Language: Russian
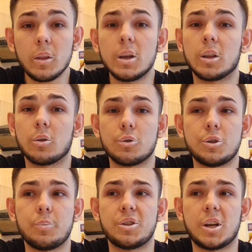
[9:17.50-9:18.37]
И это
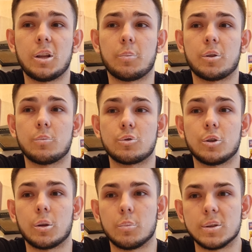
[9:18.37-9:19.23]
очень печально, потому что
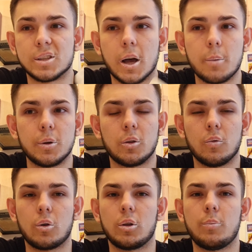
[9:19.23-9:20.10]
это был самый
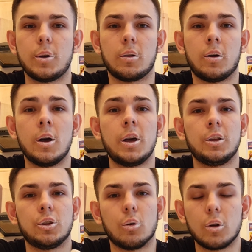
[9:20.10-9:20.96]
твердый мел,
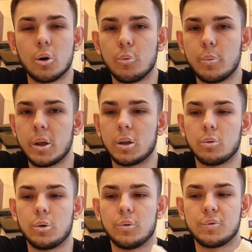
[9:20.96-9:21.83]
не только у меня,
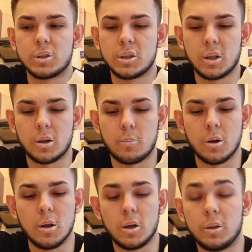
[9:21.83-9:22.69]
но и в целом.
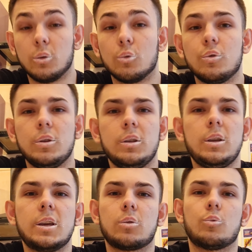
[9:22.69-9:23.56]
Ну,
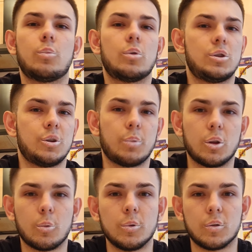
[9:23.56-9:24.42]
нет больше
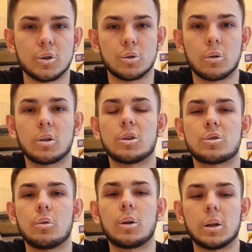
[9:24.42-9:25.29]
подобного сорта,
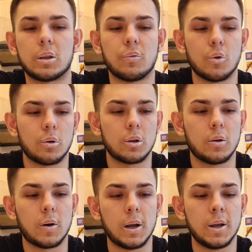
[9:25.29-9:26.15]
настолько
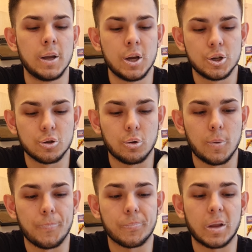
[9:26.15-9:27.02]
твердого,
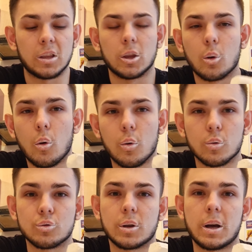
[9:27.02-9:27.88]
что от такого
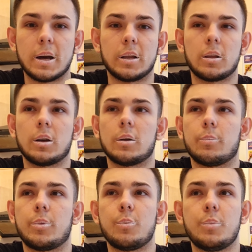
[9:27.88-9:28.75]
куска это
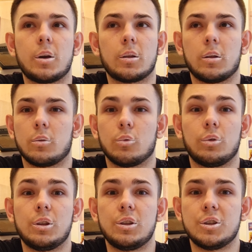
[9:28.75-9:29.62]
примерно ну,
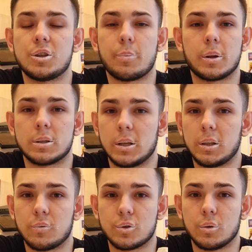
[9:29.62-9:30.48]
тысяча
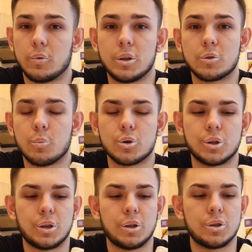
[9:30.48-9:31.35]
процентов, что вы не
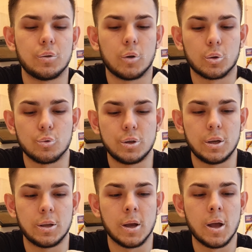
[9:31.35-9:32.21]
сможете ничего
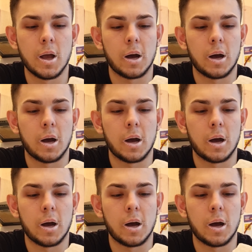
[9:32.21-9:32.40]
откусить.